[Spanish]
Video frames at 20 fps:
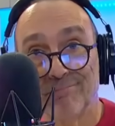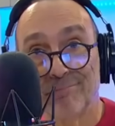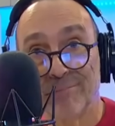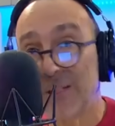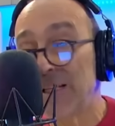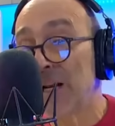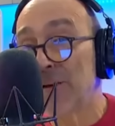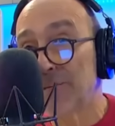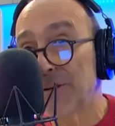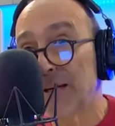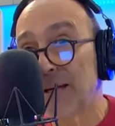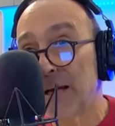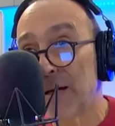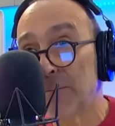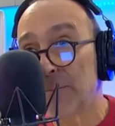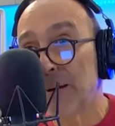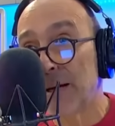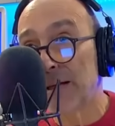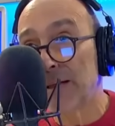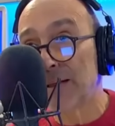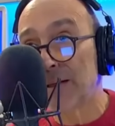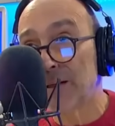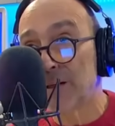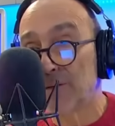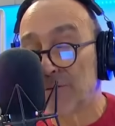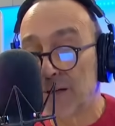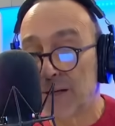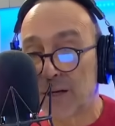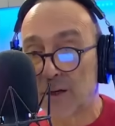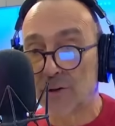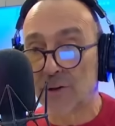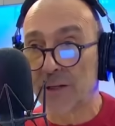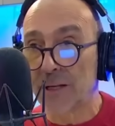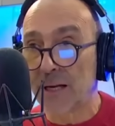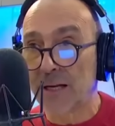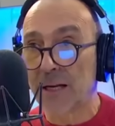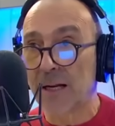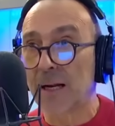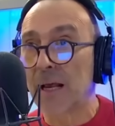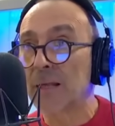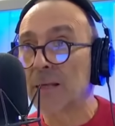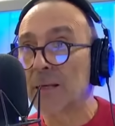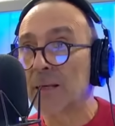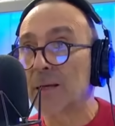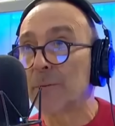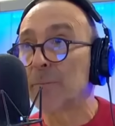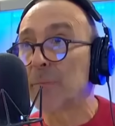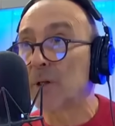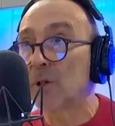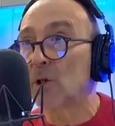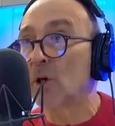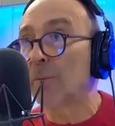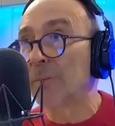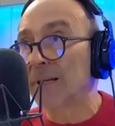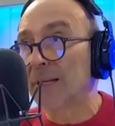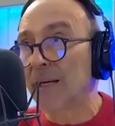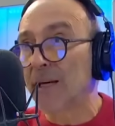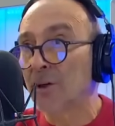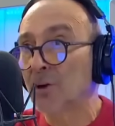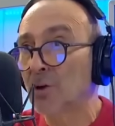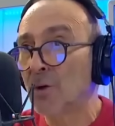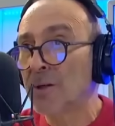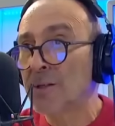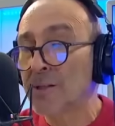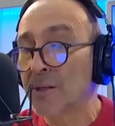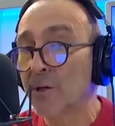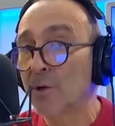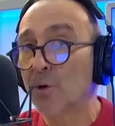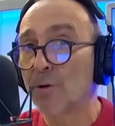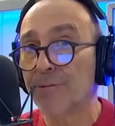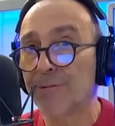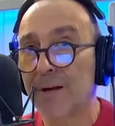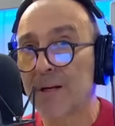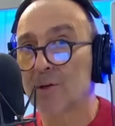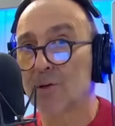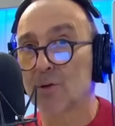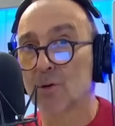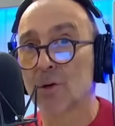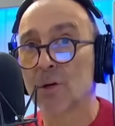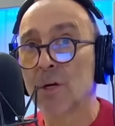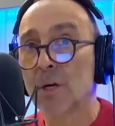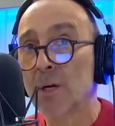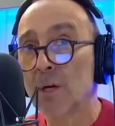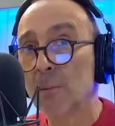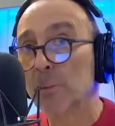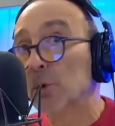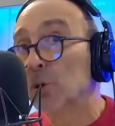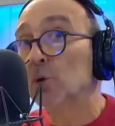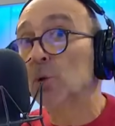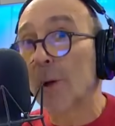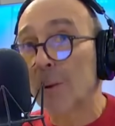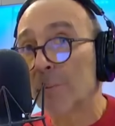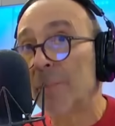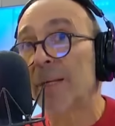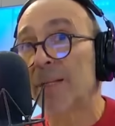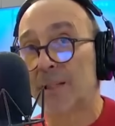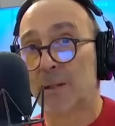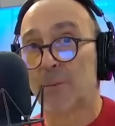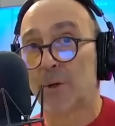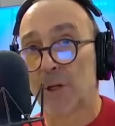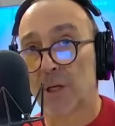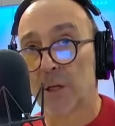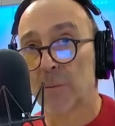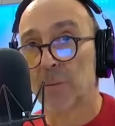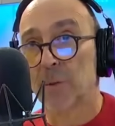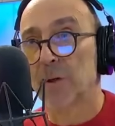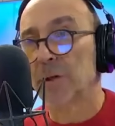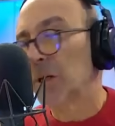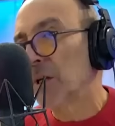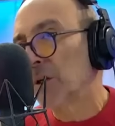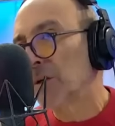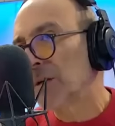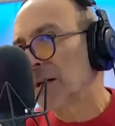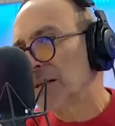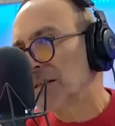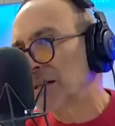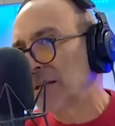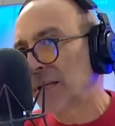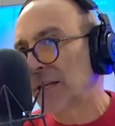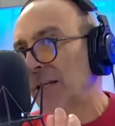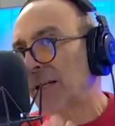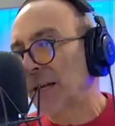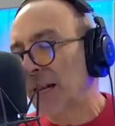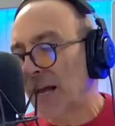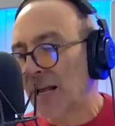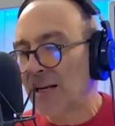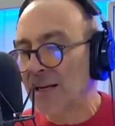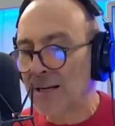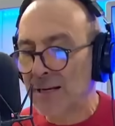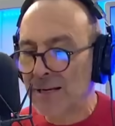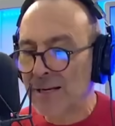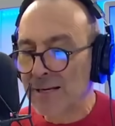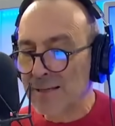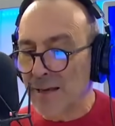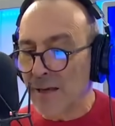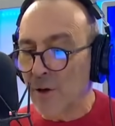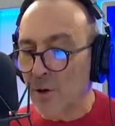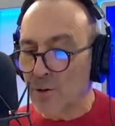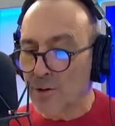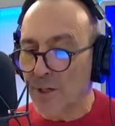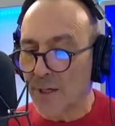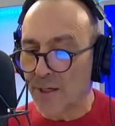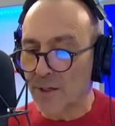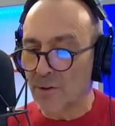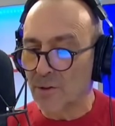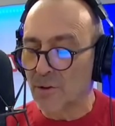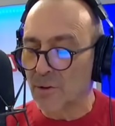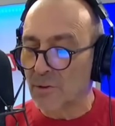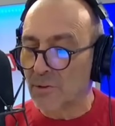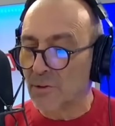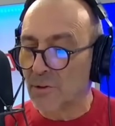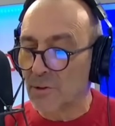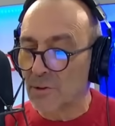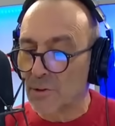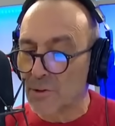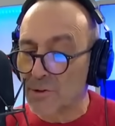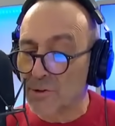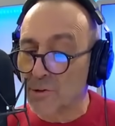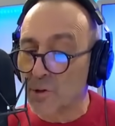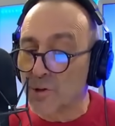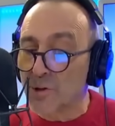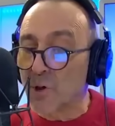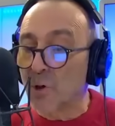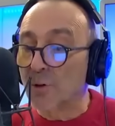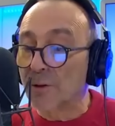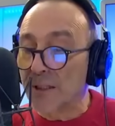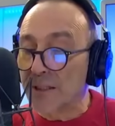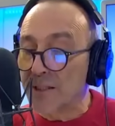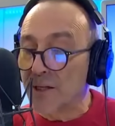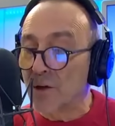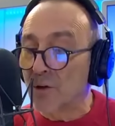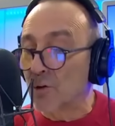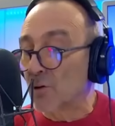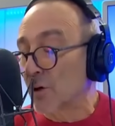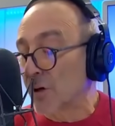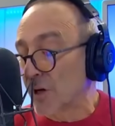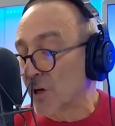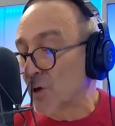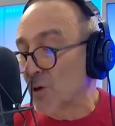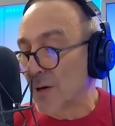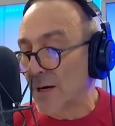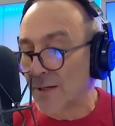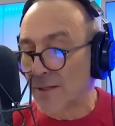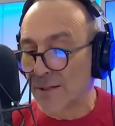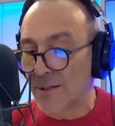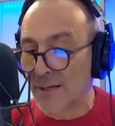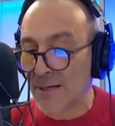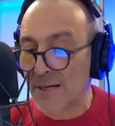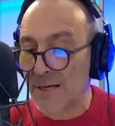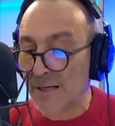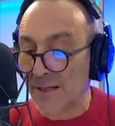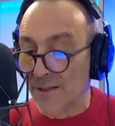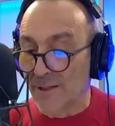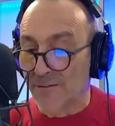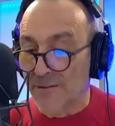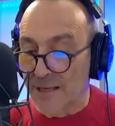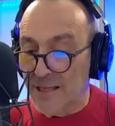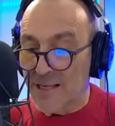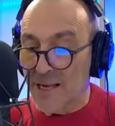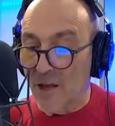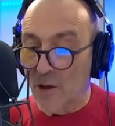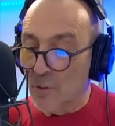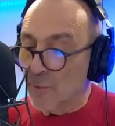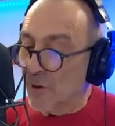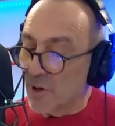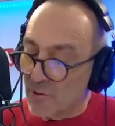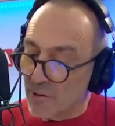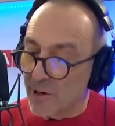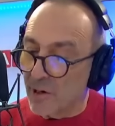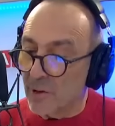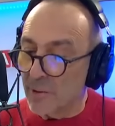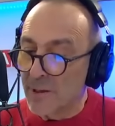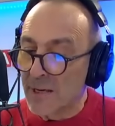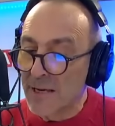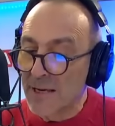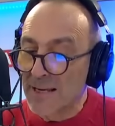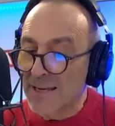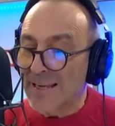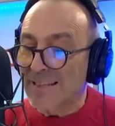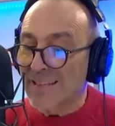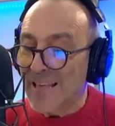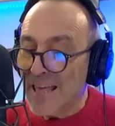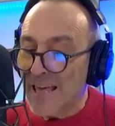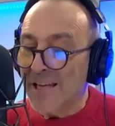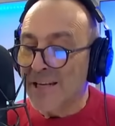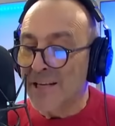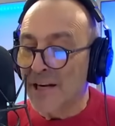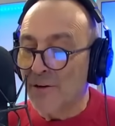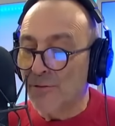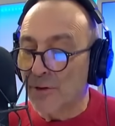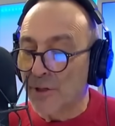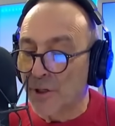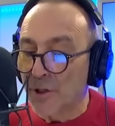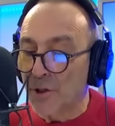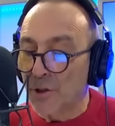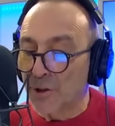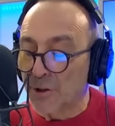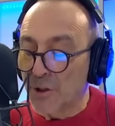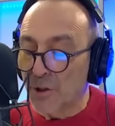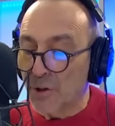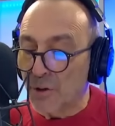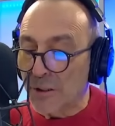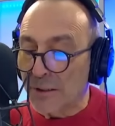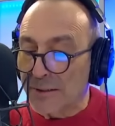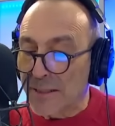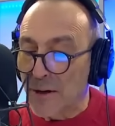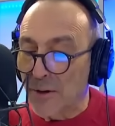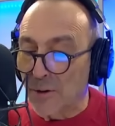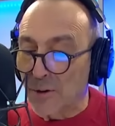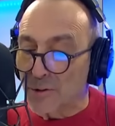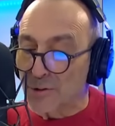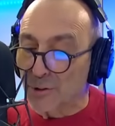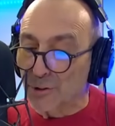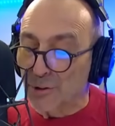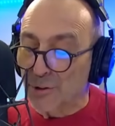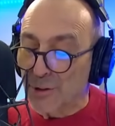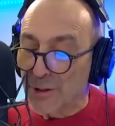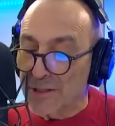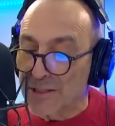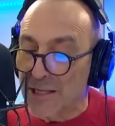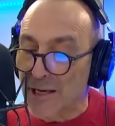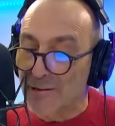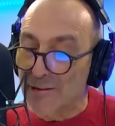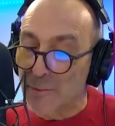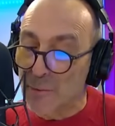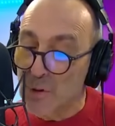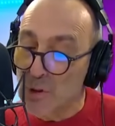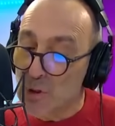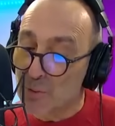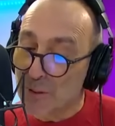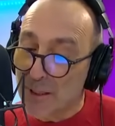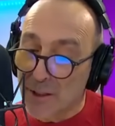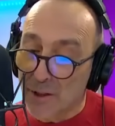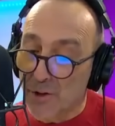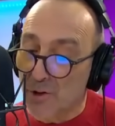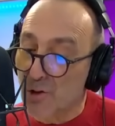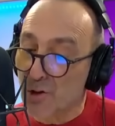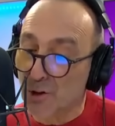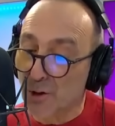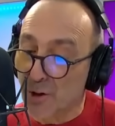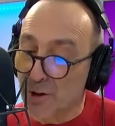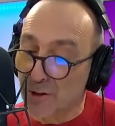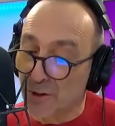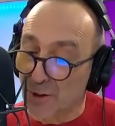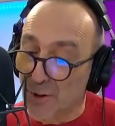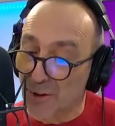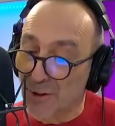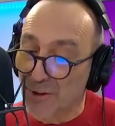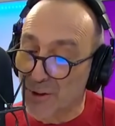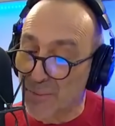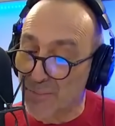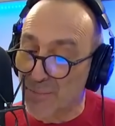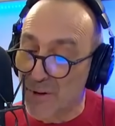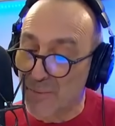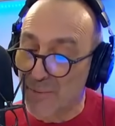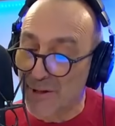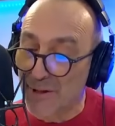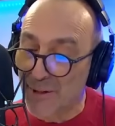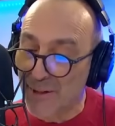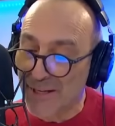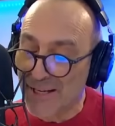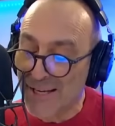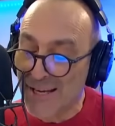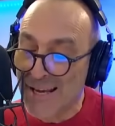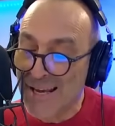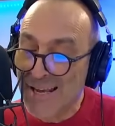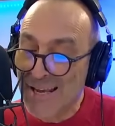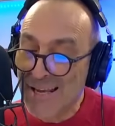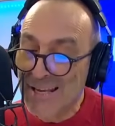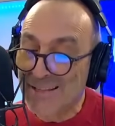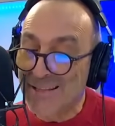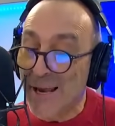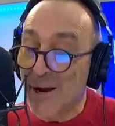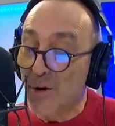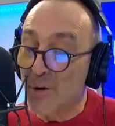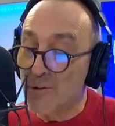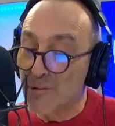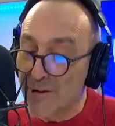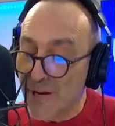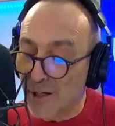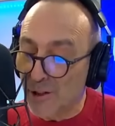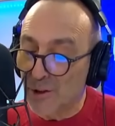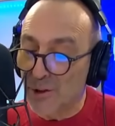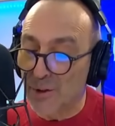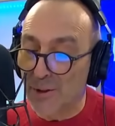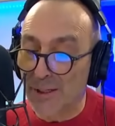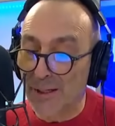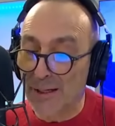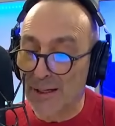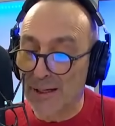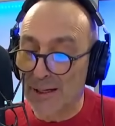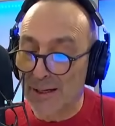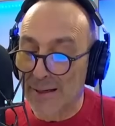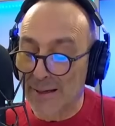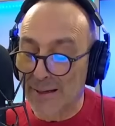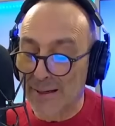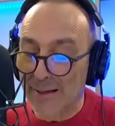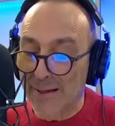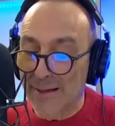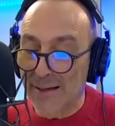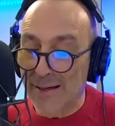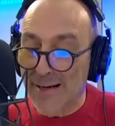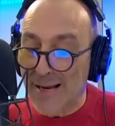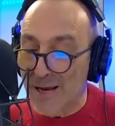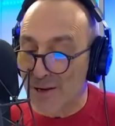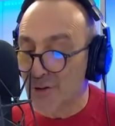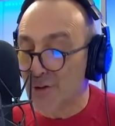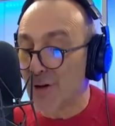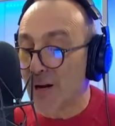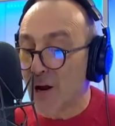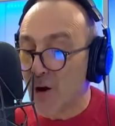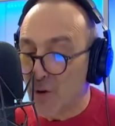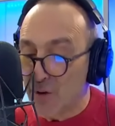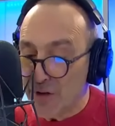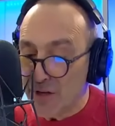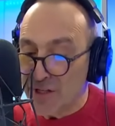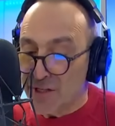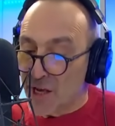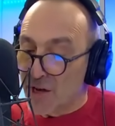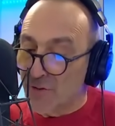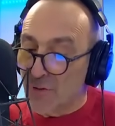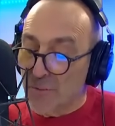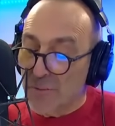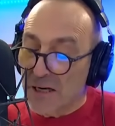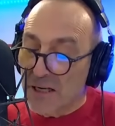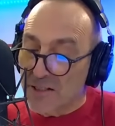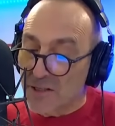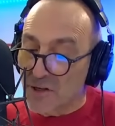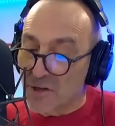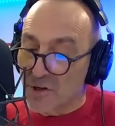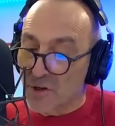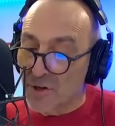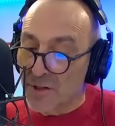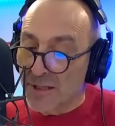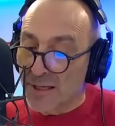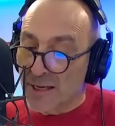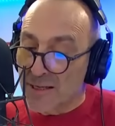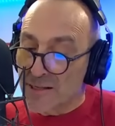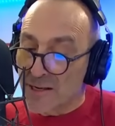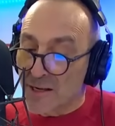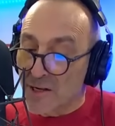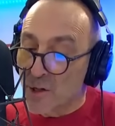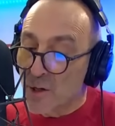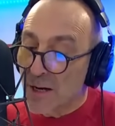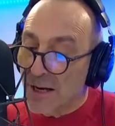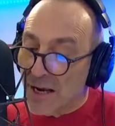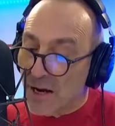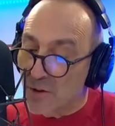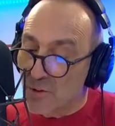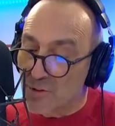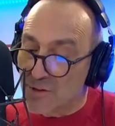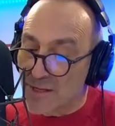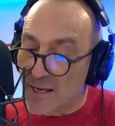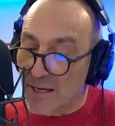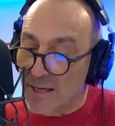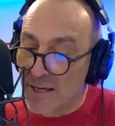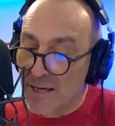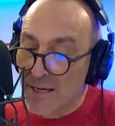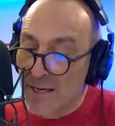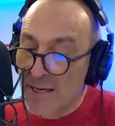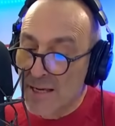Ni la fiscal Parra ni el fiscal Orellana, nadie desmintió, mire, esto que se dijo es falso, puntualmente, por ejemplo. Dijeron así en general que hay cosas que no, se condicen con lo que ellos han revisado. Pero bueno, Está Daniela Forero Ortiz conectada con nosotros, que sabe mucho más que nosotros de todos estos pormenores, que ha cubierto el, eh, caso a las audiencias de formalización y que ha seguido la causa.